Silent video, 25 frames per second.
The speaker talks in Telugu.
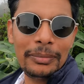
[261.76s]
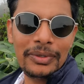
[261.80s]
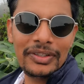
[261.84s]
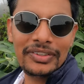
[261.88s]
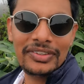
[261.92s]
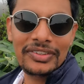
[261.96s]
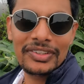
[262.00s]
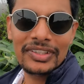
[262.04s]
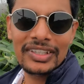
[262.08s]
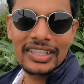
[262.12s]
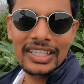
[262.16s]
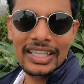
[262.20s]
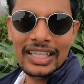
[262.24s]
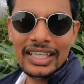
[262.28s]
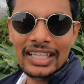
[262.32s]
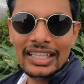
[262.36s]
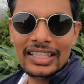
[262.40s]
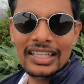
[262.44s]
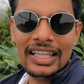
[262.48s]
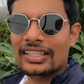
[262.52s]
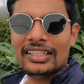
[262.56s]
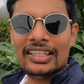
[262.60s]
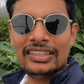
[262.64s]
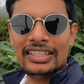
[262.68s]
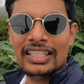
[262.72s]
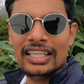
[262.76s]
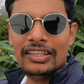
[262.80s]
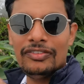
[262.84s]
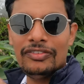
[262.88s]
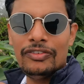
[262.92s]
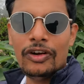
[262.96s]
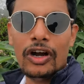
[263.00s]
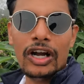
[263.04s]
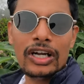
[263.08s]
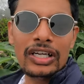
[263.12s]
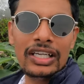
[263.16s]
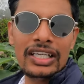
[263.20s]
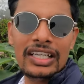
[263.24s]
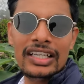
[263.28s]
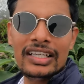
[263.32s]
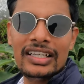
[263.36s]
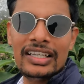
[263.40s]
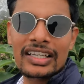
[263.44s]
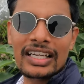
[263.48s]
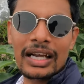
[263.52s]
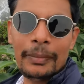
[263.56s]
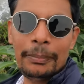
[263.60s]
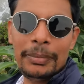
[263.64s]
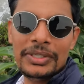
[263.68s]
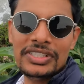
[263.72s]
కనిపిస్తుంది అదంతా ఫాగ్
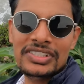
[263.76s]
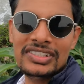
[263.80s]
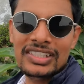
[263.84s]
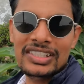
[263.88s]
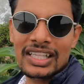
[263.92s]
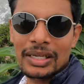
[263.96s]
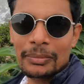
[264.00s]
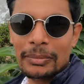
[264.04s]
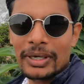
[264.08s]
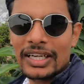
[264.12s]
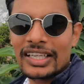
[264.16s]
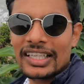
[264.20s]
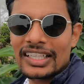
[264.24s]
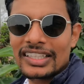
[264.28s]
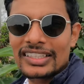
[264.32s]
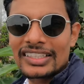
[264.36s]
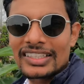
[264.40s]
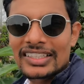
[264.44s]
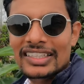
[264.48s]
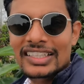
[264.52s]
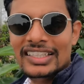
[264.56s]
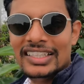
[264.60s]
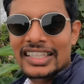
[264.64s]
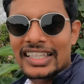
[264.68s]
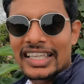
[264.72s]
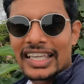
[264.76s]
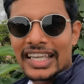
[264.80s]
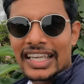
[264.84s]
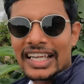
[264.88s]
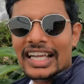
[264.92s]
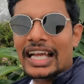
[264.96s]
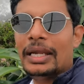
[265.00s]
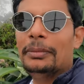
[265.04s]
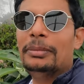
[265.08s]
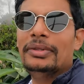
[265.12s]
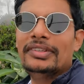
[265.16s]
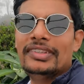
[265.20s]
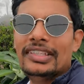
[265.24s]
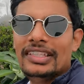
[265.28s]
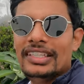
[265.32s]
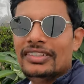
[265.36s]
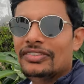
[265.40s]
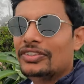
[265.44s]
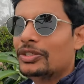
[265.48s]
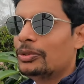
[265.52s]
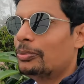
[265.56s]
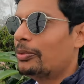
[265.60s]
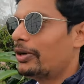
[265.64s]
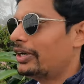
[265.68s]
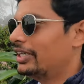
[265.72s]
కప్పేసింది అనమాట ఏం
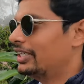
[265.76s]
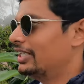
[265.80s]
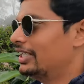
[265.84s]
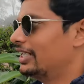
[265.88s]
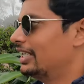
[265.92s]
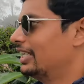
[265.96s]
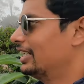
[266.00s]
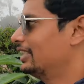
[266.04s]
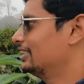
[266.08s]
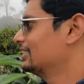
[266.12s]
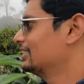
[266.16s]
కనిపిస్తలేదు వ్యూ పాయింట్